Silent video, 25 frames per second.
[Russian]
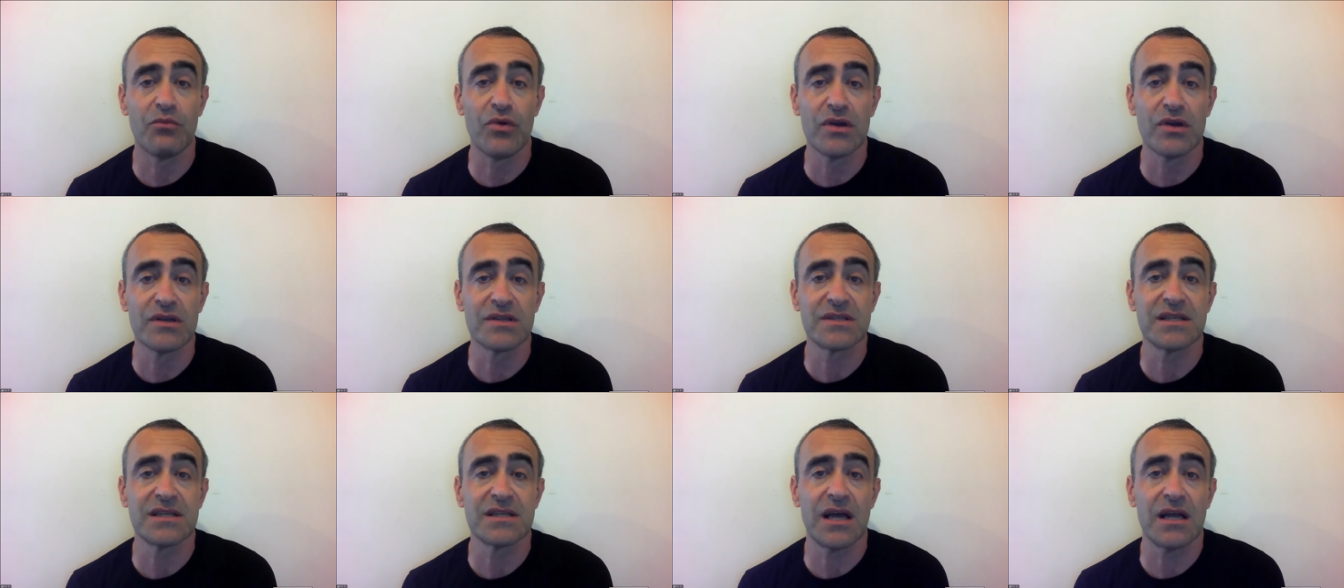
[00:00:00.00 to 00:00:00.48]
На
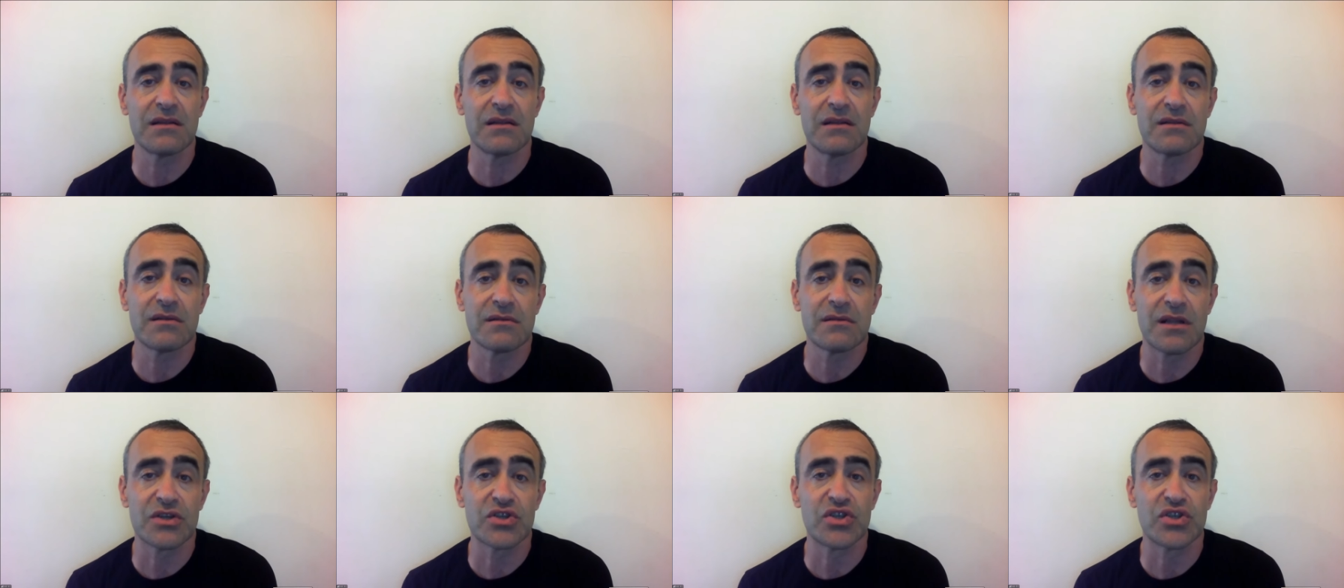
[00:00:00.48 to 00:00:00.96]
мой
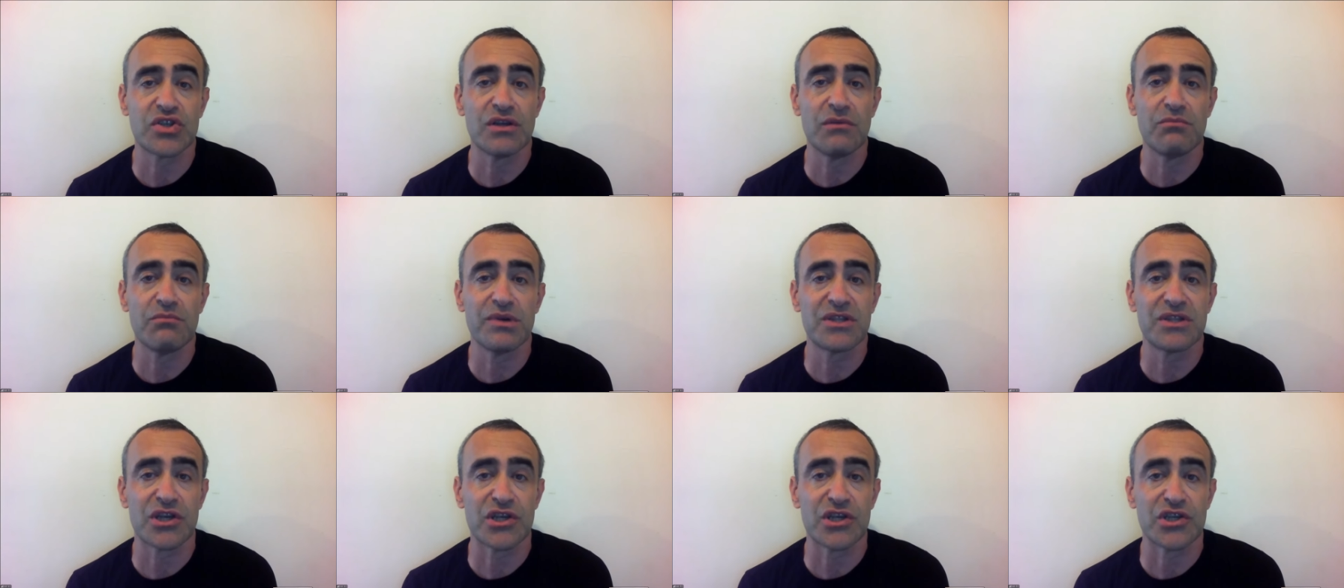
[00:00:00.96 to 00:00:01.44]
взгляд,
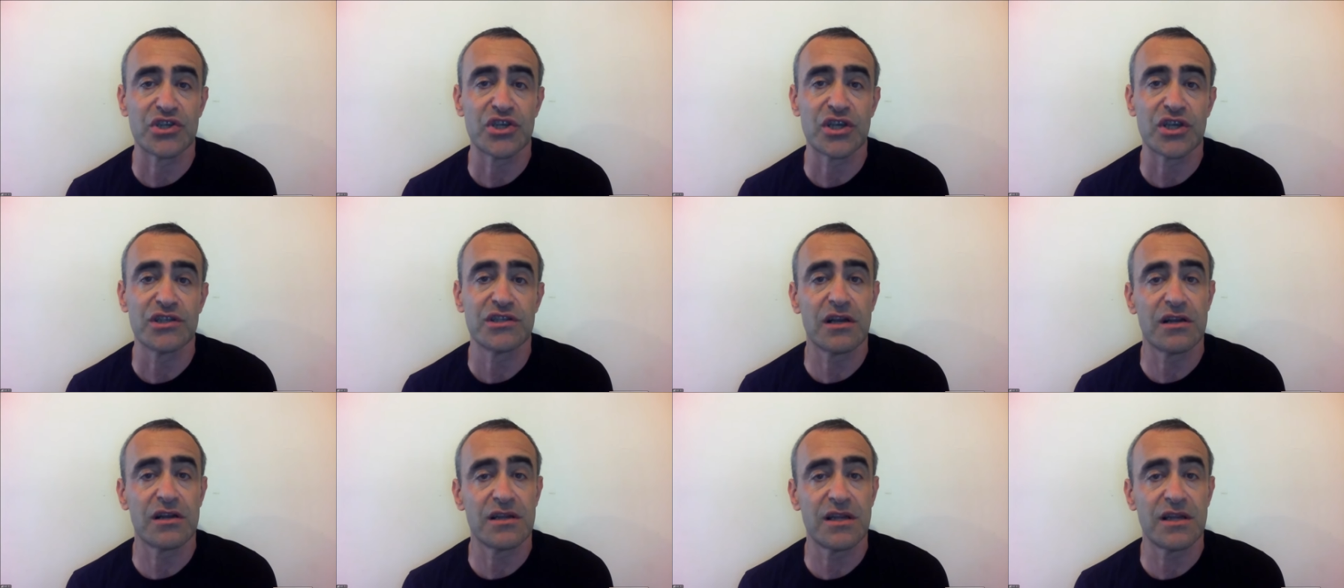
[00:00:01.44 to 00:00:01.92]
должны быть
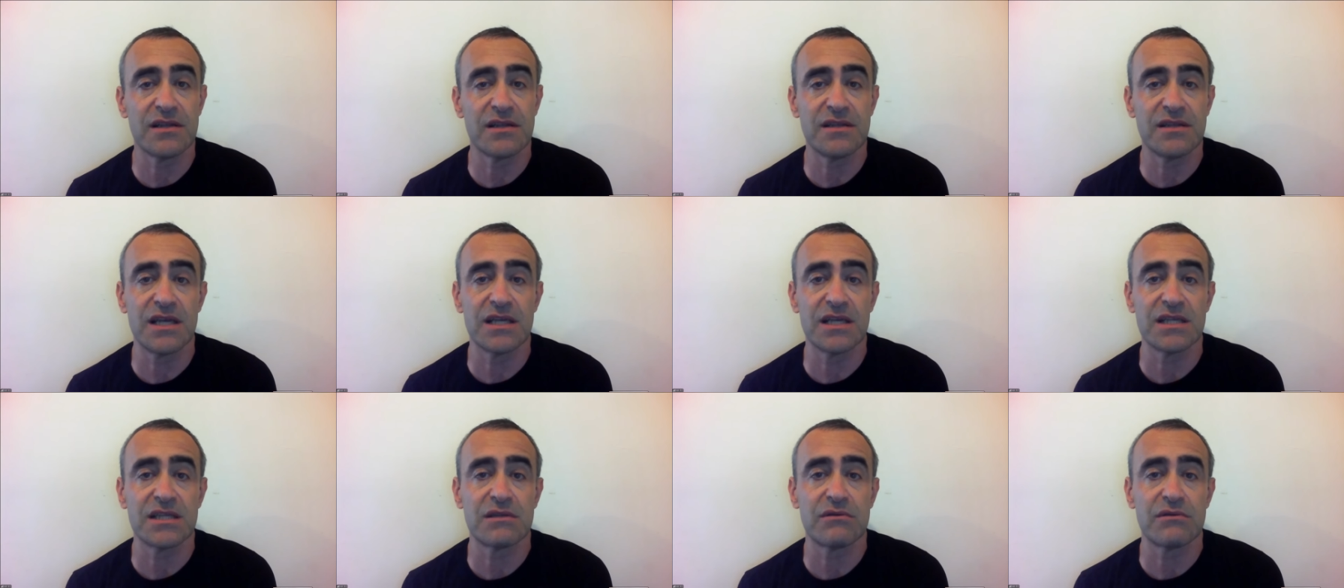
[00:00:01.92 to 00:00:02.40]
решительные
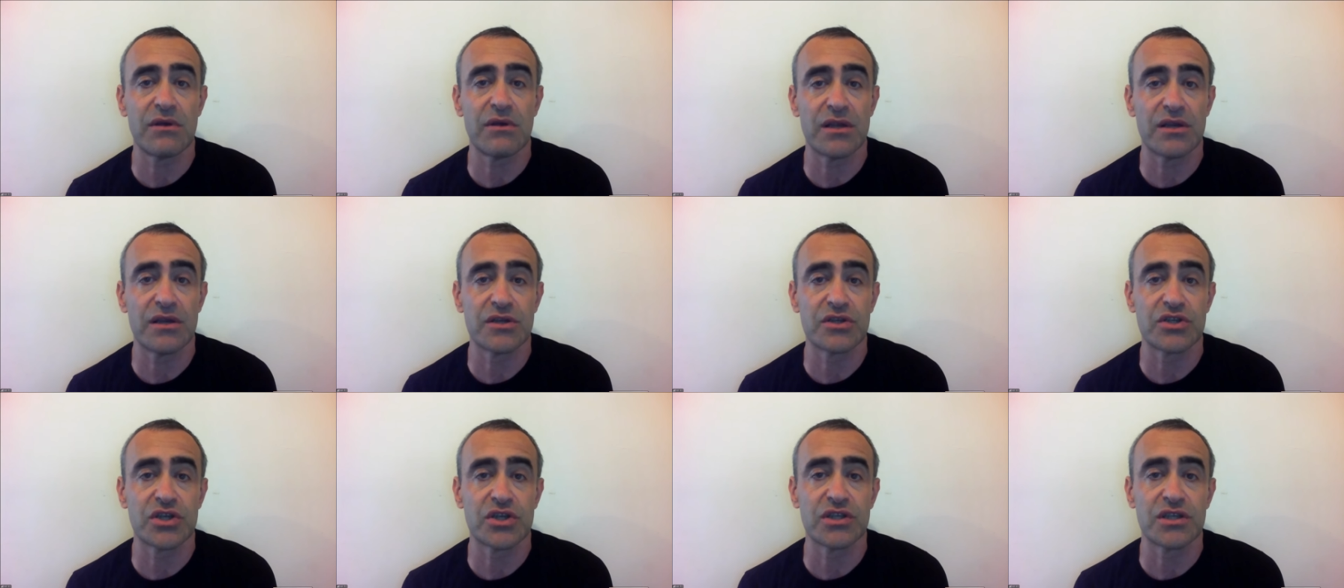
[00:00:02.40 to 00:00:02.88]

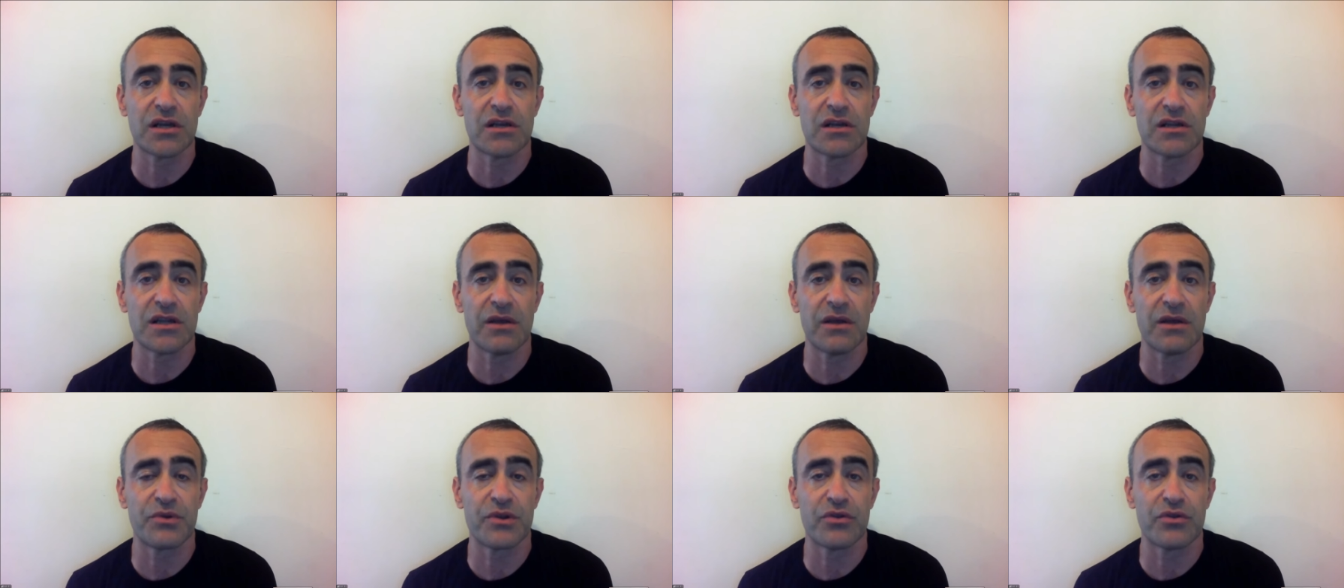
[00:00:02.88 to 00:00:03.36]
действия и
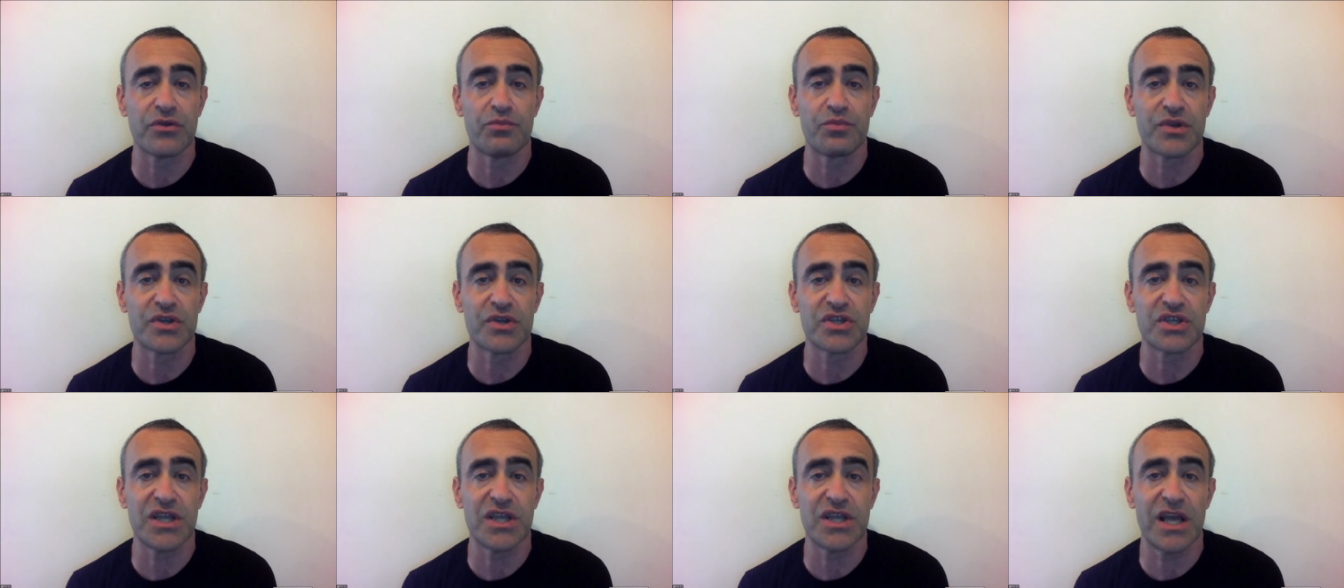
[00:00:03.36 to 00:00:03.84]
решительные
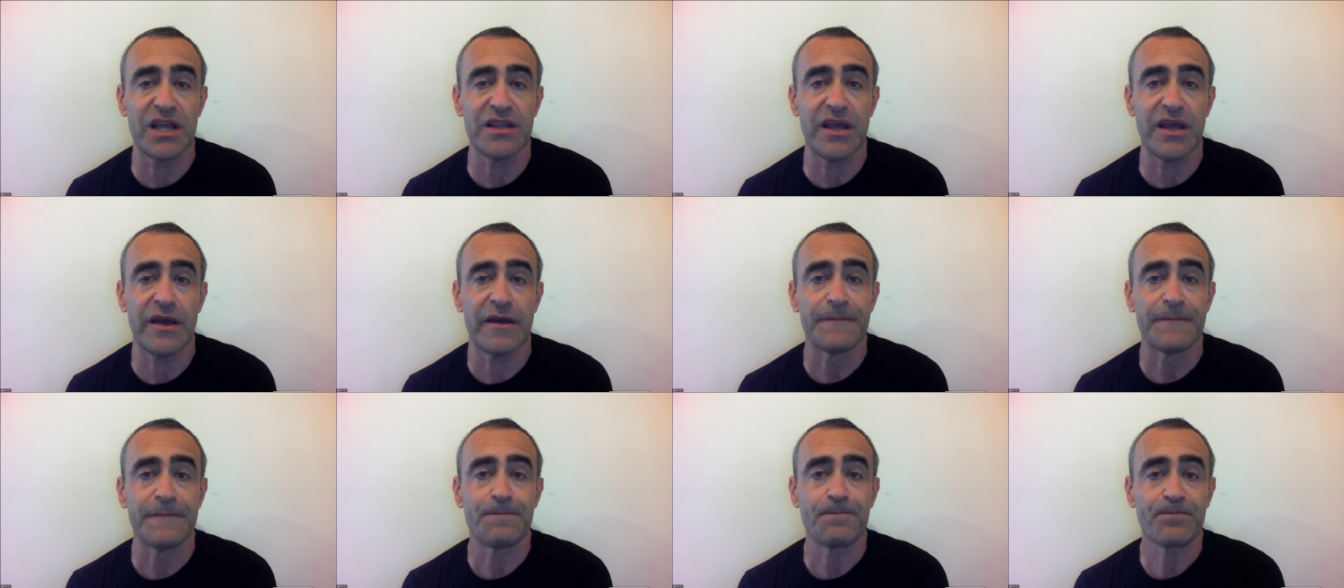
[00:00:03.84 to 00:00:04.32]

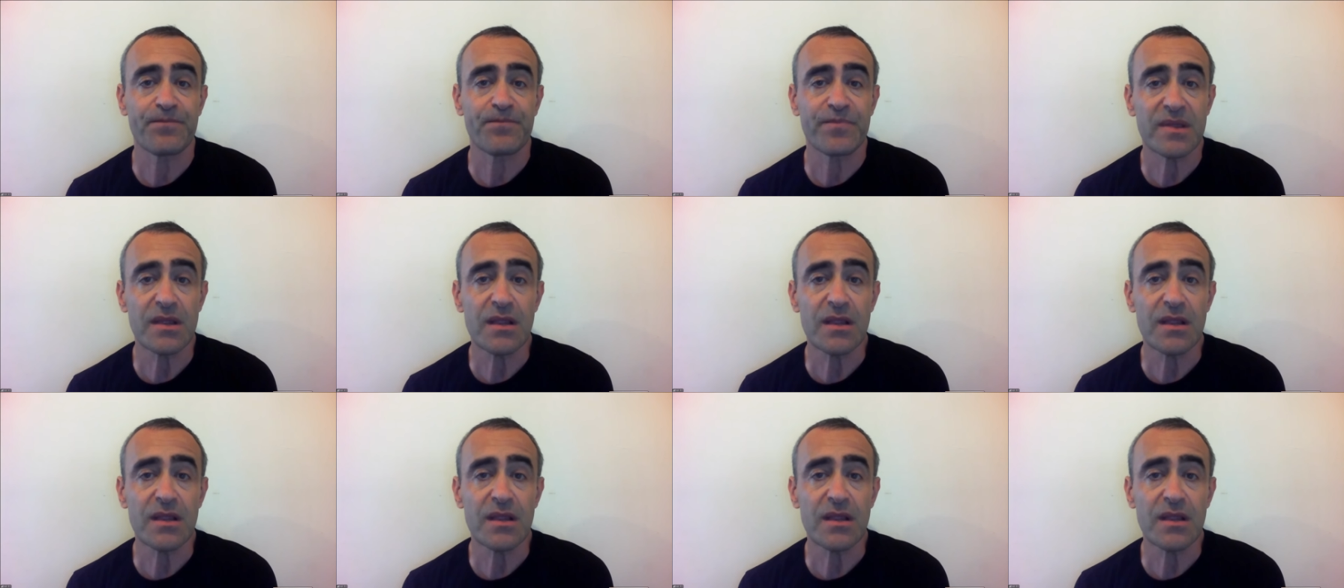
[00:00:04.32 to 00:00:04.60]
предупреждения,